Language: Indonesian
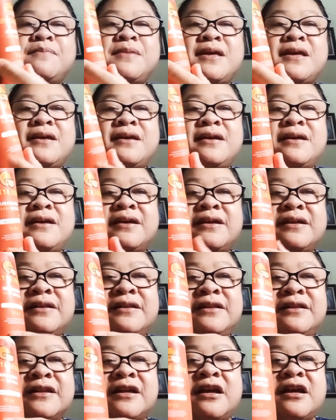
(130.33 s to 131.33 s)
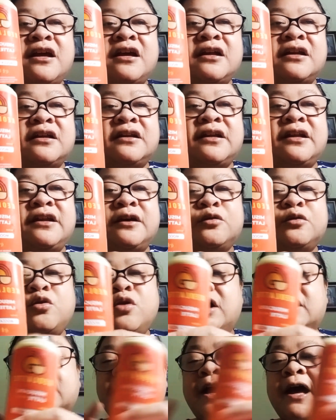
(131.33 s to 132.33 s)
milk dan aku
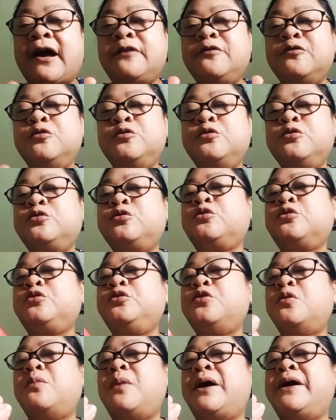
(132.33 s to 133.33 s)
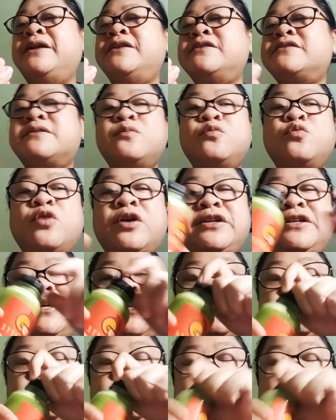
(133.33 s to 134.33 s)
nggak tahan untuk nyobain
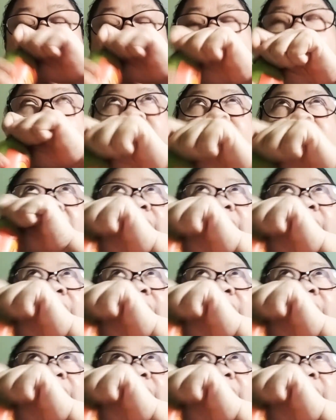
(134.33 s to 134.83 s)
semuanya oke